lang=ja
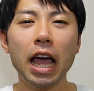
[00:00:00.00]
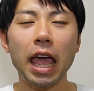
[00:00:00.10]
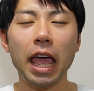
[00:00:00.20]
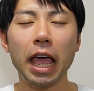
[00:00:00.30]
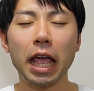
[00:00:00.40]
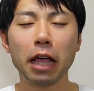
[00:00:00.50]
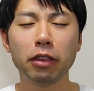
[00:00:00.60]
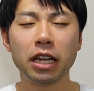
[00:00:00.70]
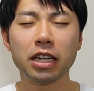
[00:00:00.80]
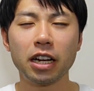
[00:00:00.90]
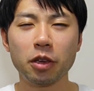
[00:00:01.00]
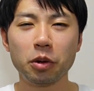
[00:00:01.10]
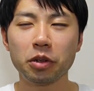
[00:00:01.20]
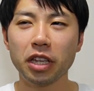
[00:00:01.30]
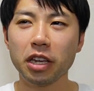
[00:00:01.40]
えー、何か協
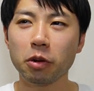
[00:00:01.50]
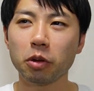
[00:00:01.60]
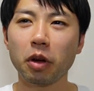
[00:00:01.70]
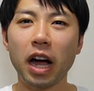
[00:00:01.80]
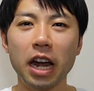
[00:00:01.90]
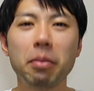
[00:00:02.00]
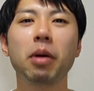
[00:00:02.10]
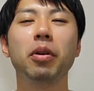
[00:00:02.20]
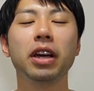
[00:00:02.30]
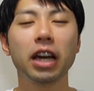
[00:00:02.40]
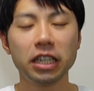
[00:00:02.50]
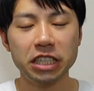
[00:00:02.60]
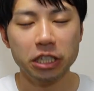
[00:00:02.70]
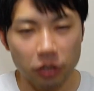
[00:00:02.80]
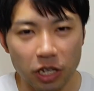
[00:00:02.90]
力できることがあれば、これから
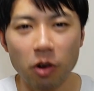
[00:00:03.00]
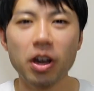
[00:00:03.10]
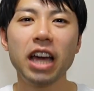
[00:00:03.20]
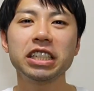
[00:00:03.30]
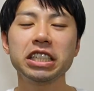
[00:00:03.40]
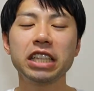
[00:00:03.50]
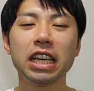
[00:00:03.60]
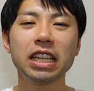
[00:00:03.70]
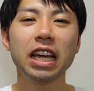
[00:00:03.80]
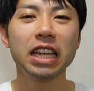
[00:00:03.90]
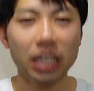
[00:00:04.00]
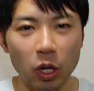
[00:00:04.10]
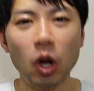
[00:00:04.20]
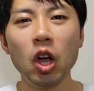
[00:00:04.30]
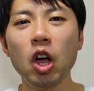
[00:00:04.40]
じっくり恩返ししていきたいな
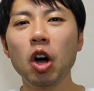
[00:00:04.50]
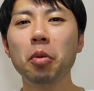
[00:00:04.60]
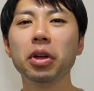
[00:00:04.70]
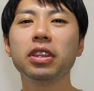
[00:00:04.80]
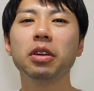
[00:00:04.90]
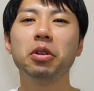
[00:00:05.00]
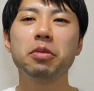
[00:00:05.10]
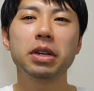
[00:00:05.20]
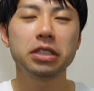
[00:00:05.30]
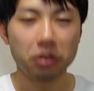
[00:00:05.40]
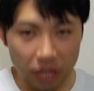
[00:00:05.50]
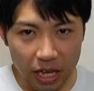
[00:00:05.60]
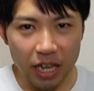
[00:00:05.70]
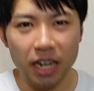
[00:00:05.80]
と思っておりますので、